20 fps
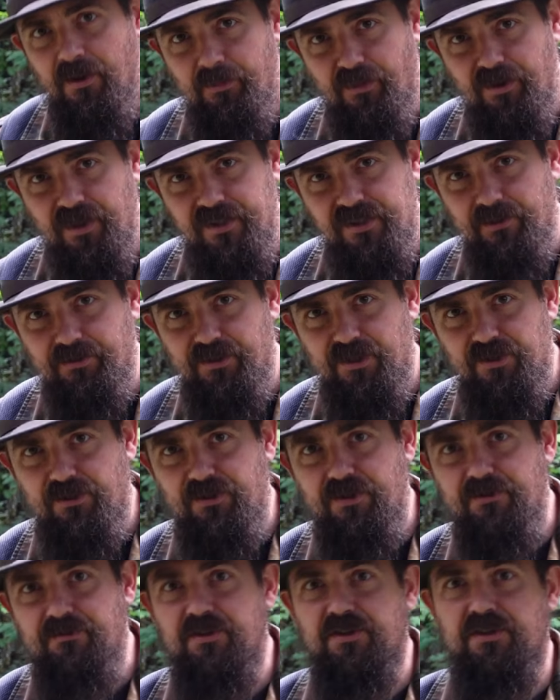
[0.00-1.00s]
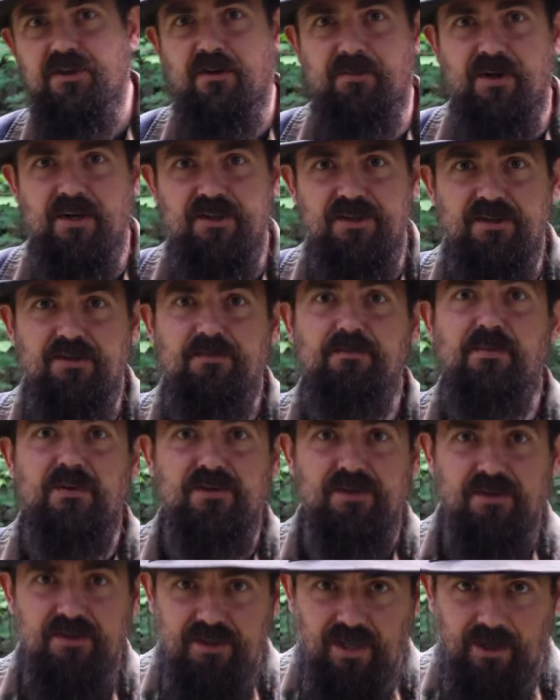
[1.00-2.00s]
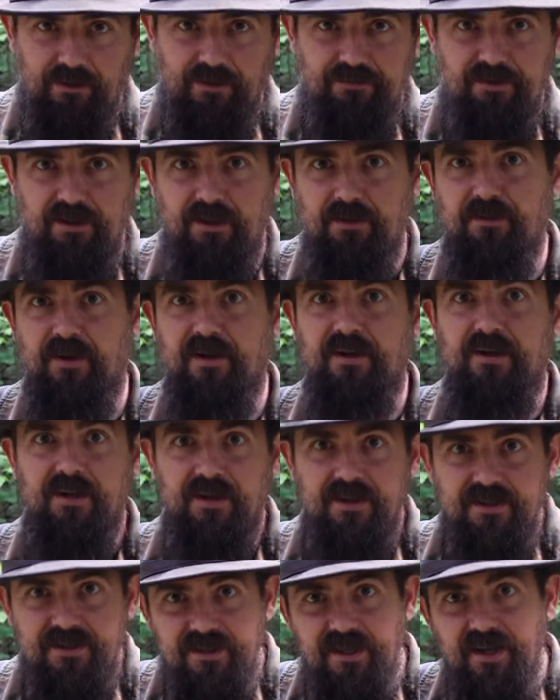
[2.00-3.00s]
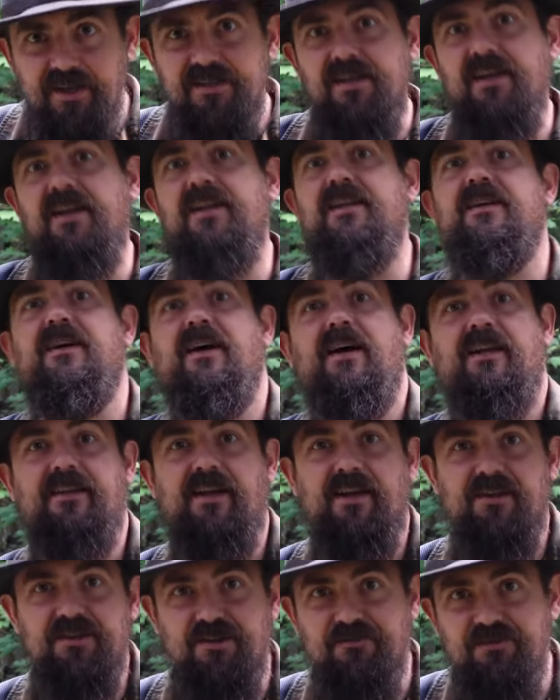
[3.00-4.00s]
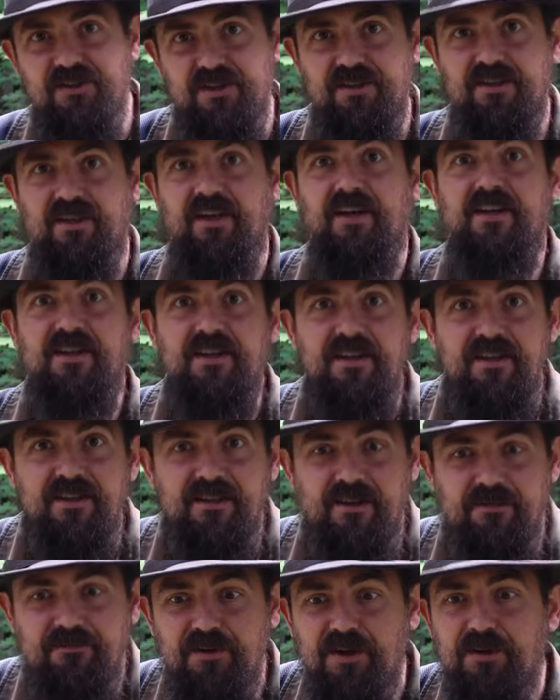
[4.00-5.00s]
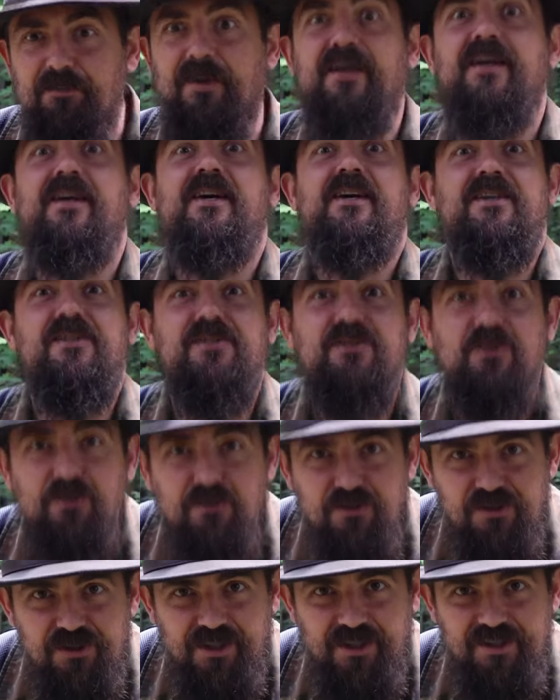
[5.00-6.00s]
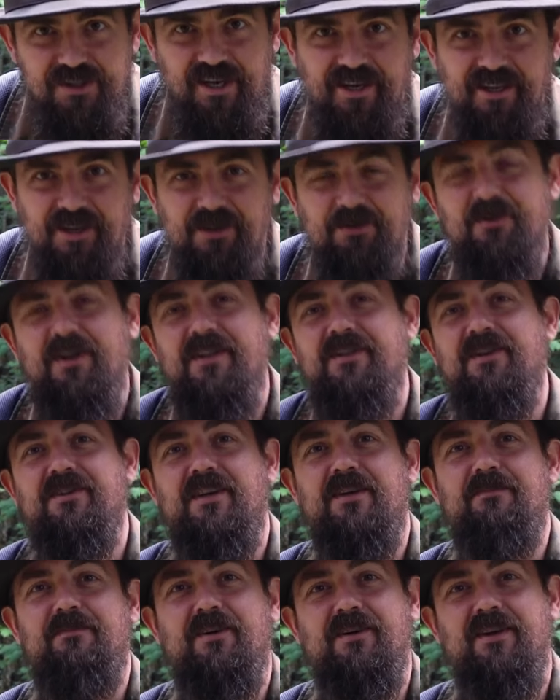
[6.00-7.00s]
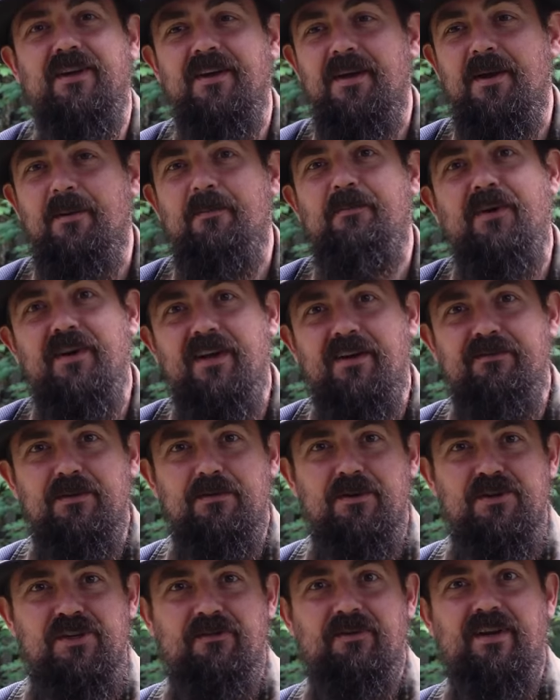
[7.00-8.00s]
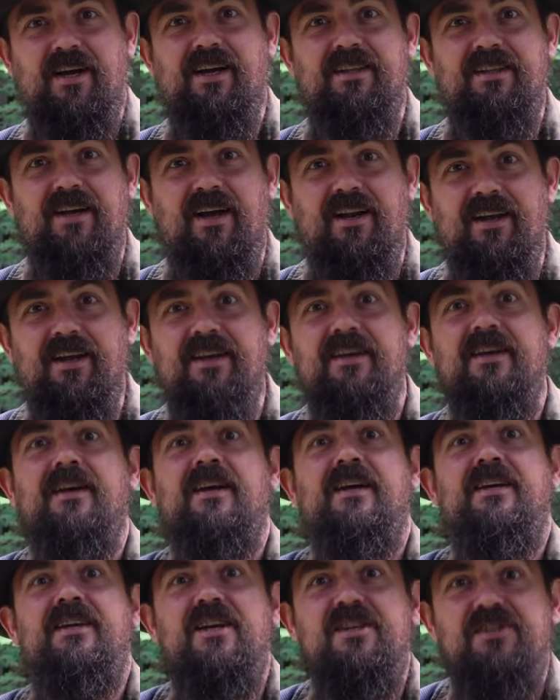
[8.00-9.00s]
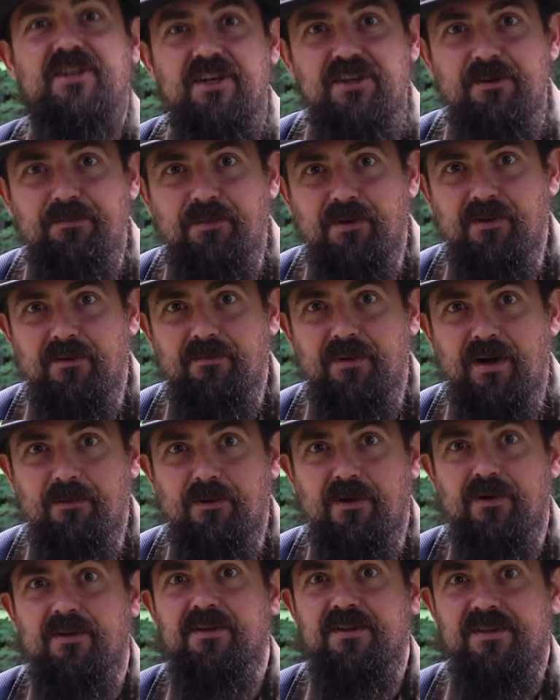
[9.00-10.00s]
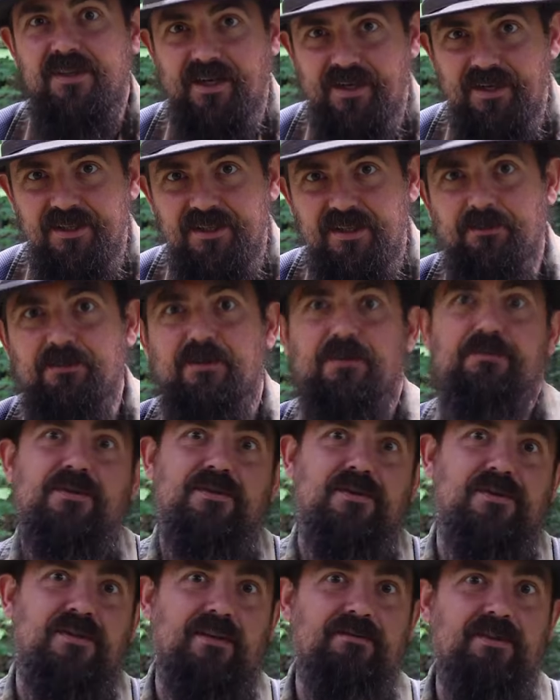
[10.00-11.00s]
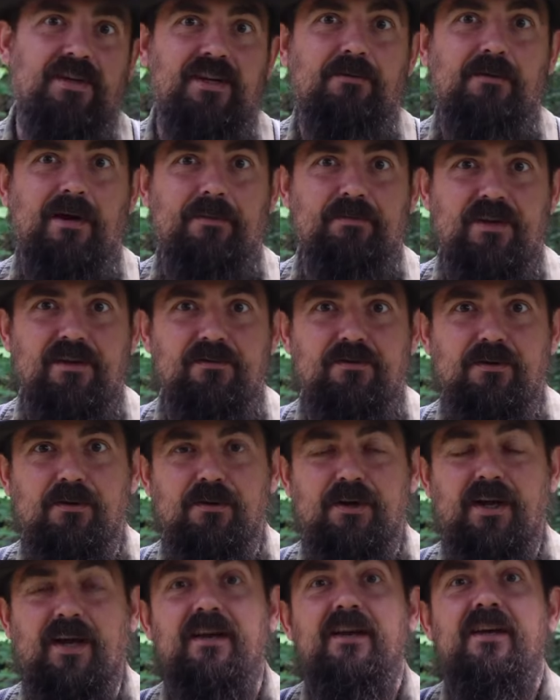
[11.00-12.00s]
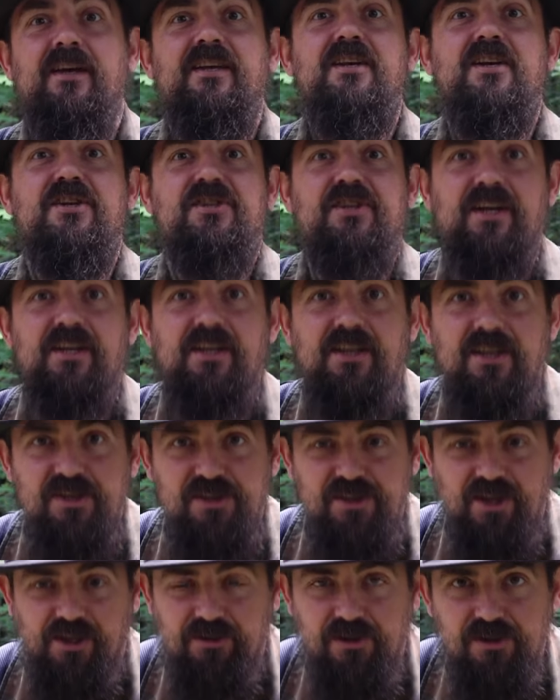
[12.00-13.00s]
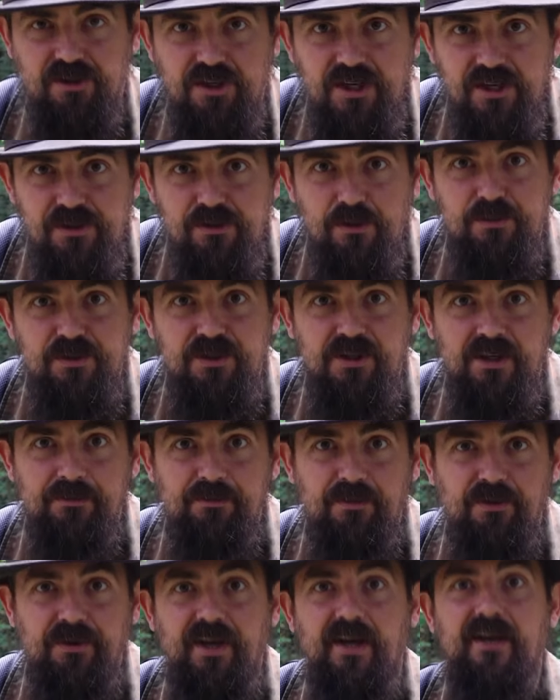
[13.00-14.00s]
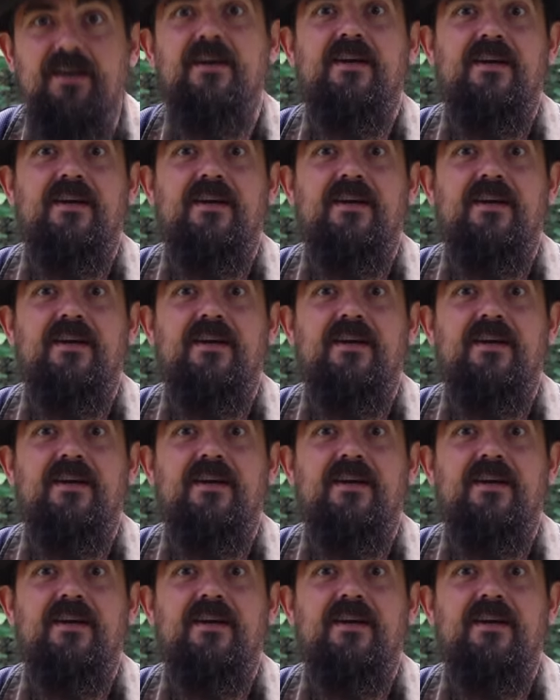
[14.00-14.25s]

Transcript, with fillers: Polecam też oczywiście obejrzeć pozostałe filmy z tej serii, a także wszystkie inne filmy z różnych serii, które do tej pory pojawiły się na kanale. Jeżeli się podobało, zachęcam do pozostawienia łapki w górę. Jeżeli jeszcze ktoś nie subskrybuje,